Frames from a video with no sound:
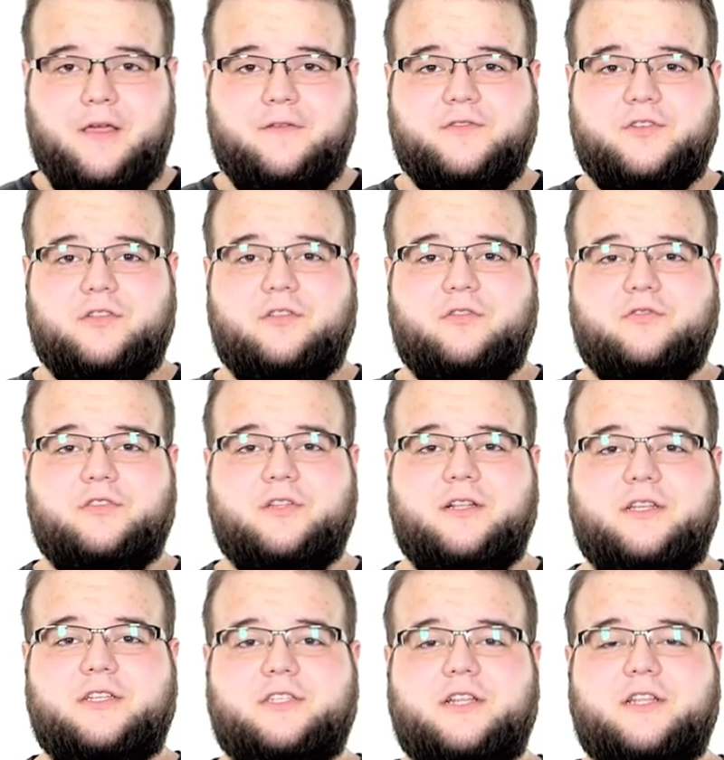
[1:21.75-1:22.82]
Все это нужно
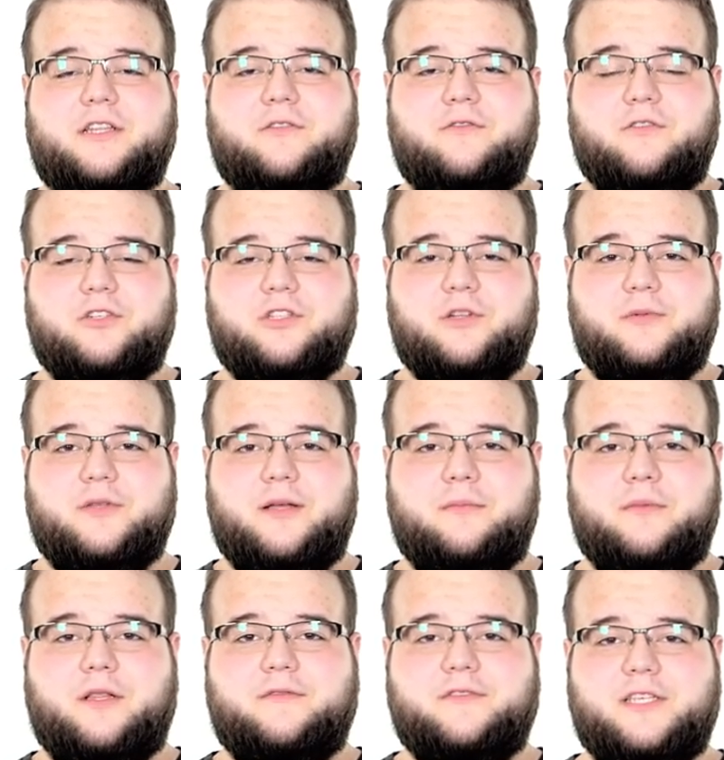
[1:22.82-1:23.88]
лишь для того, чтобы нам
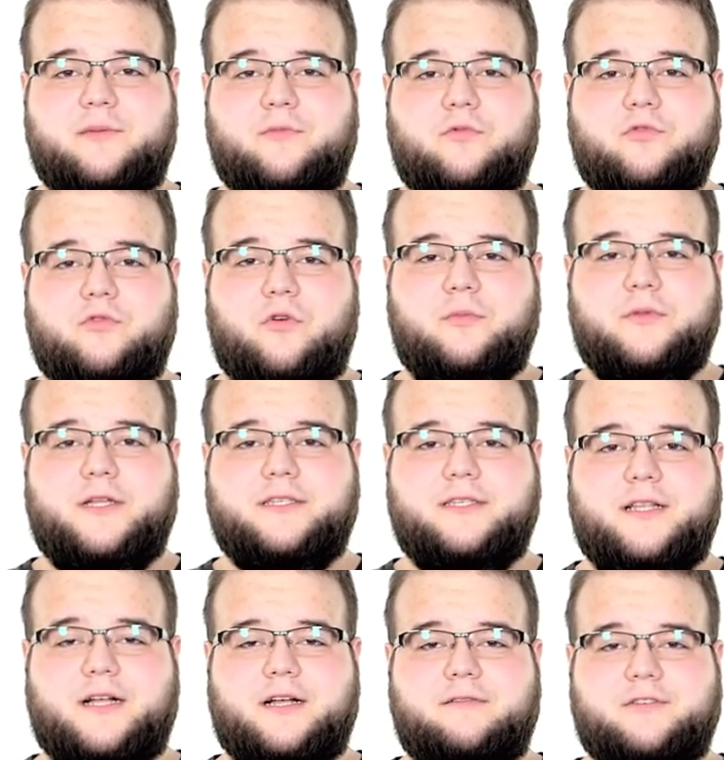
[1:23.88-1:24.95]
было всем удобно
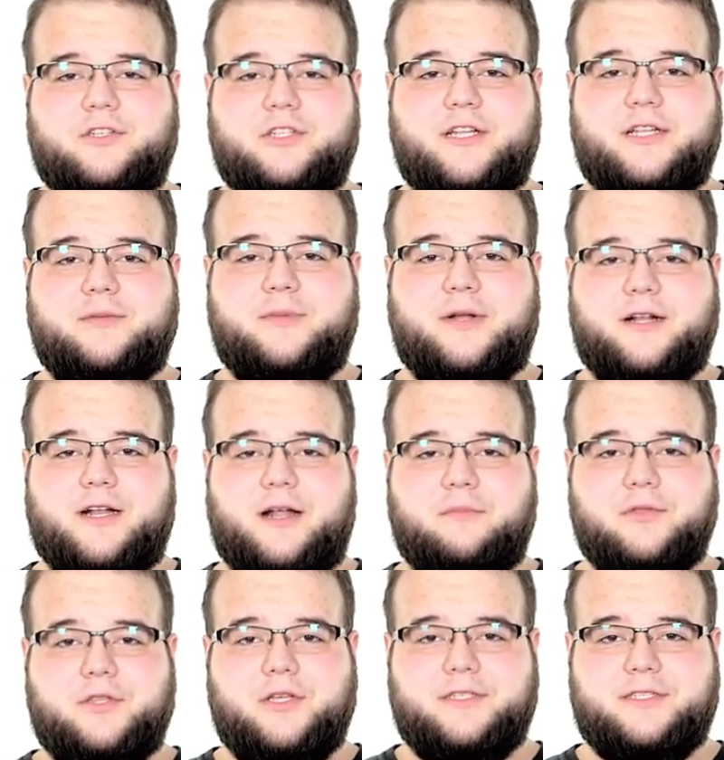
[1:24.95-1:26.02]
одинаково читать
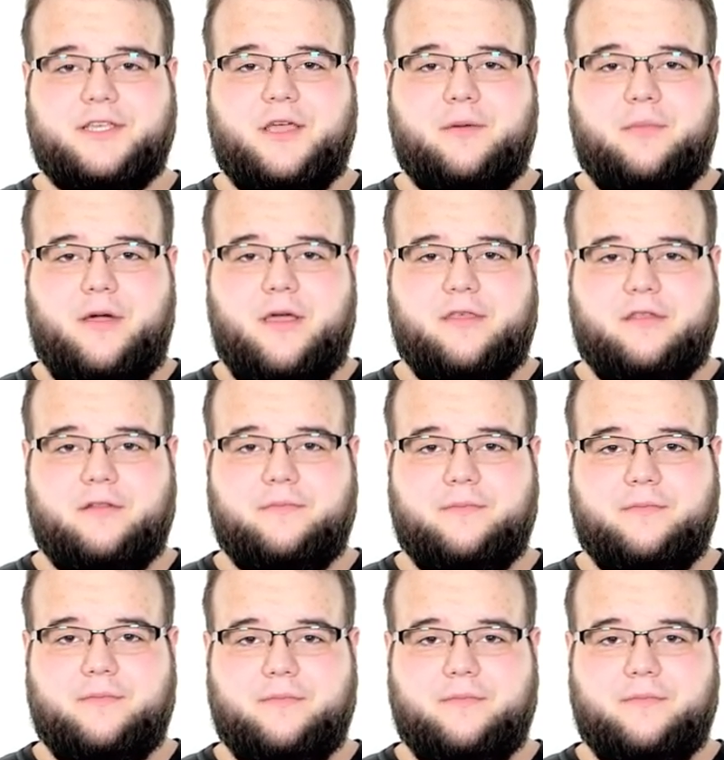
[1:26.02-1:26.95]
программы на языке Python.